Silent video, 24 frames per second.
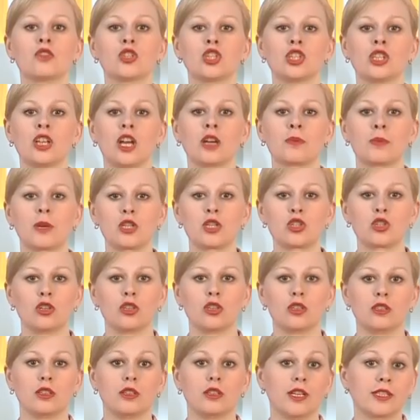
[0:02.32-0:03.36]
В
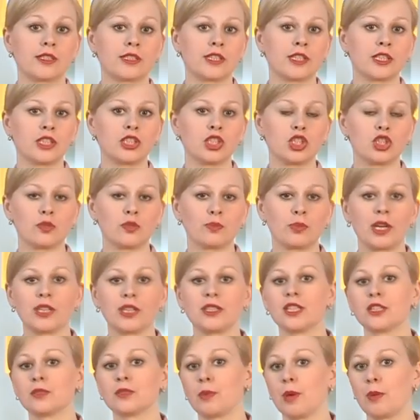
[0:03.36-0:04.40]
прошел открытый
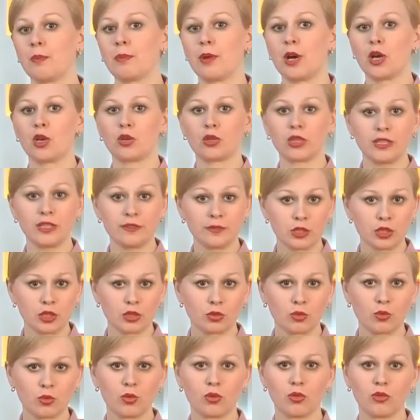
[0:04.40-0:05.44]
чемпионат по
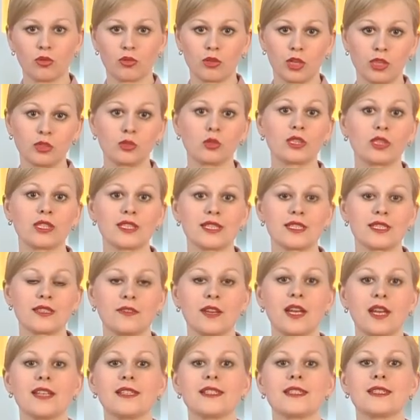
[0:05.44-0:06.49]
пауэрлифтингу, который
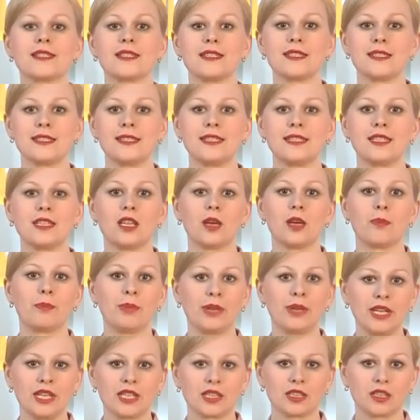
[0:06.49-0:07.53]
называется «Сила
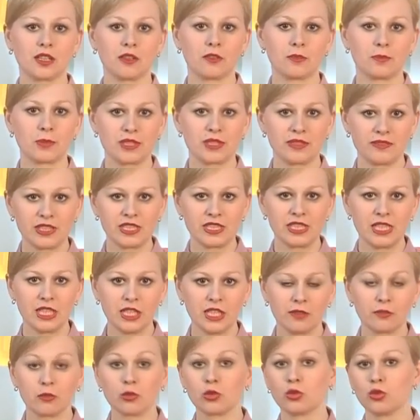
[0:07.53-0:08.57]
предков». Посвятили
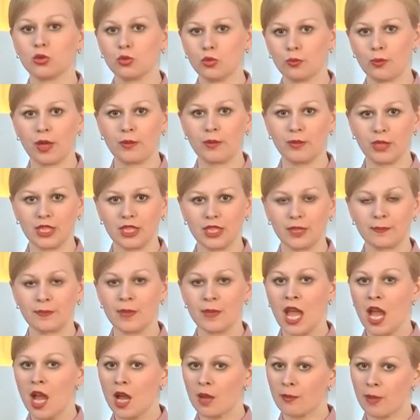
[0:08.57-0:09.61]
его Дню Победы.
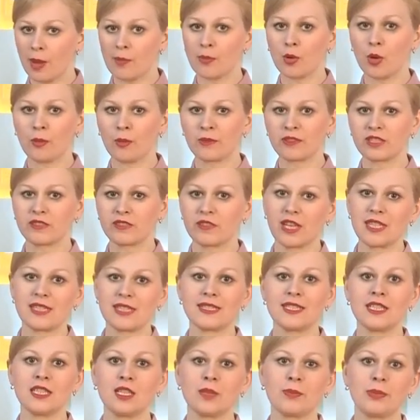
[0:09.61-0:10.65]
Попробовать свои
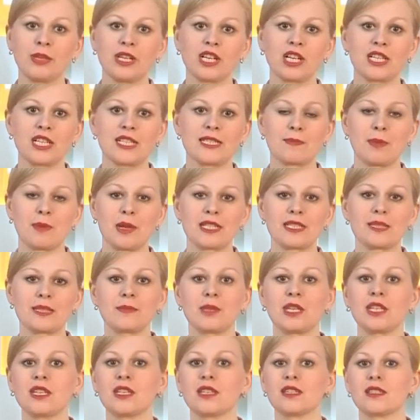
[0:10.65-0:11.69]
силы приехали
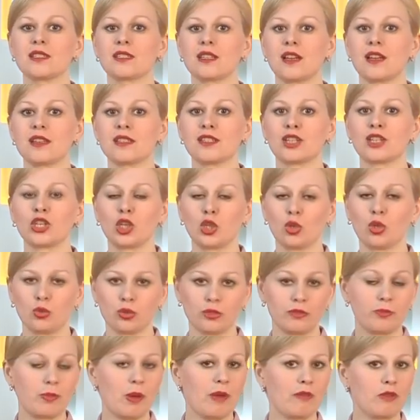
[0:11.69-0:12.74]
спортсмены из разных
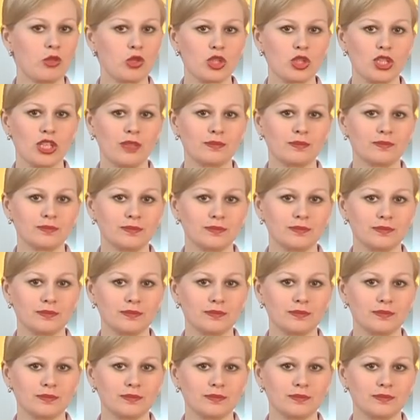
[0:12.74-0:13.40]
регионов Поволжья.